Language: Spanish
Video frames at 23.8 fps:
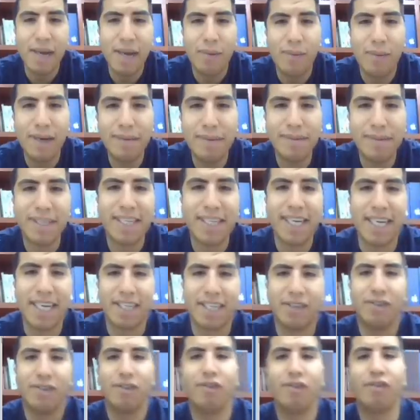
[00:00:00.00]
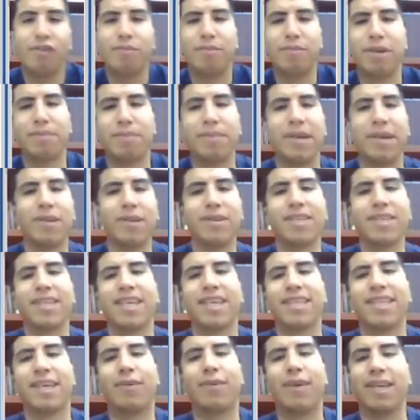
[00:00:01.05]
una investigación de un grupo de
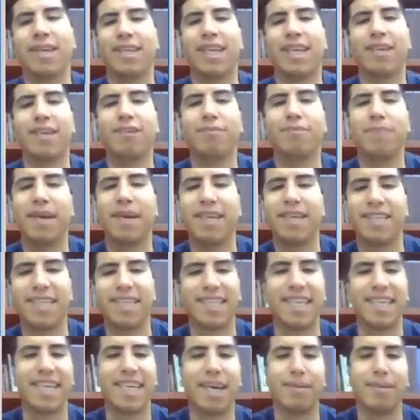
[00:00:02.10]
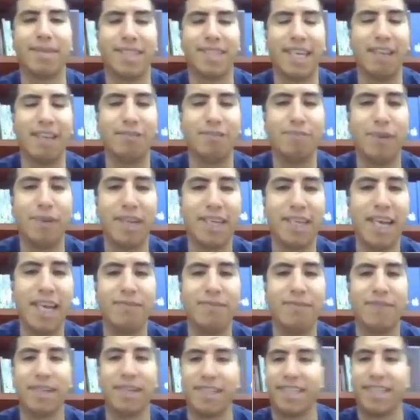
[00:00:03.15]
periodistas de 42 países encabezados por el diario
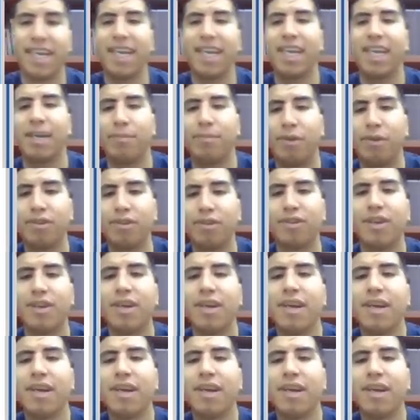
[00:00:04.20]
francés Le Monde